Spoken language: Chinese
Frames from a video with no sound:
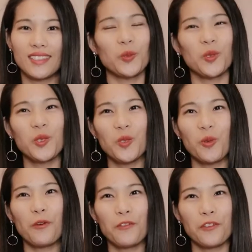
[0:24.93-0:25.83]
我们都听说
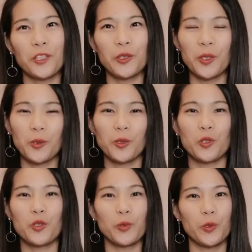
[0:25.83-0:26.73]
过富人有很多
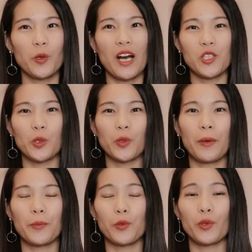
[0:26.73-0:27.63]
的税务优化手
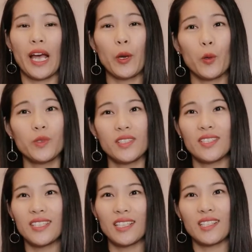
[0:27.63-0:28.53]
段，比如开公
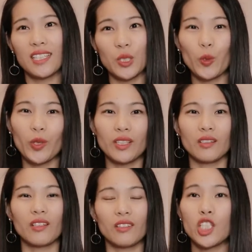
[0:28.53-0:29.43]
司、建立信托
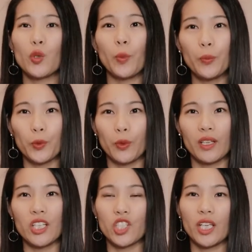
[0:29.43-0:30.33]
等等。其实我们普通
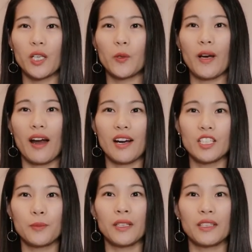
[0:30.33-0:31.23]
人也是可以利用
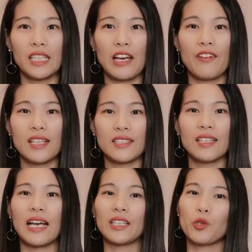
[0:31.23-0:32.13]
RSP 和
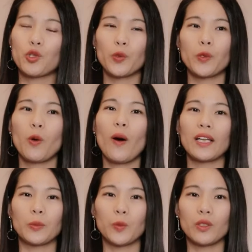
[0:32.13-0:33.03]
TFSA 达到税务优
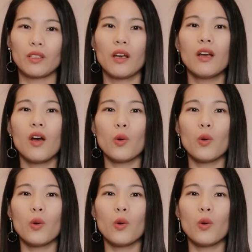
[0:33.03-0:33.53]
化的目的。